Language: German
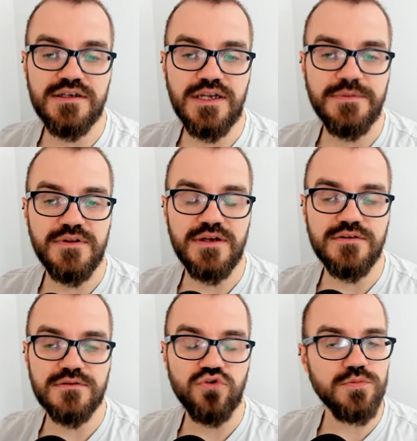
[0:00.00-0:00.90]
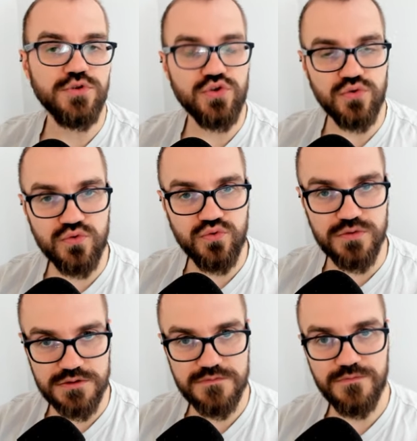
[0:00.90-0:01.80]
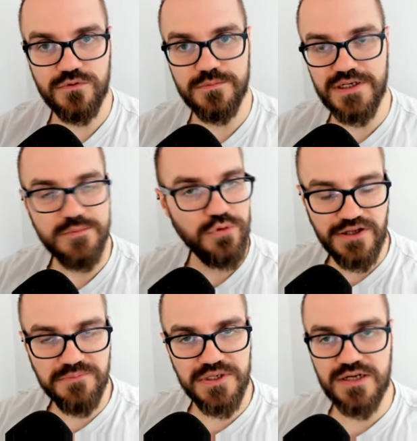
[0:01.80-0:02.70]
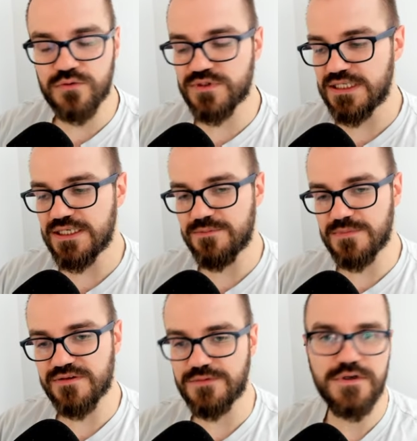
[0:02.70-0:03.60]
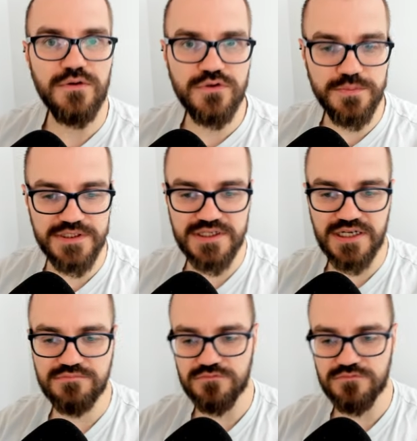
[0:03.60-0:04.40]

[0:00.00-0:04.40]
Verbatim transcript: ich habe jetzt eine grobe Struktur für meine Projektplanung, die ich mir jetzt einfach rauskopieren kann.